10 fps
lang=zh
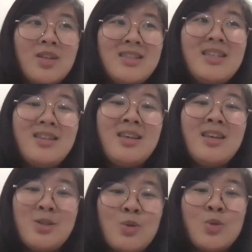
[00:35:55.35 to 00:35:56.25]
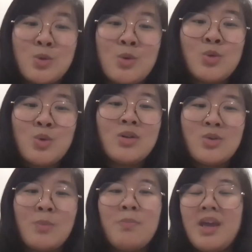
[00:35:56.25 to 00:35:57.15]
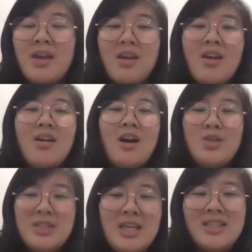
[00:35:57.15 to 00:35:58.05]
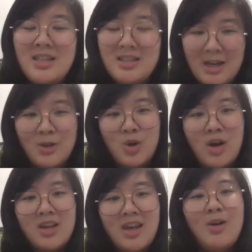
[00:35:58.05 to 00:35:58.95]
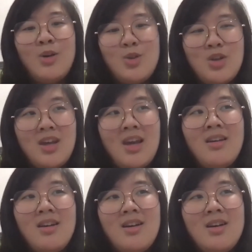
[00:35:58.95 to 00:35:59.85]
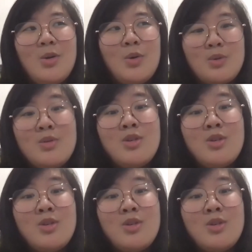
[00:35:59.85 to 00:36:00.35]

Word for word: 细腻的这种手作的作品，然后也自己想要创业，然后会觉得哎。我是不是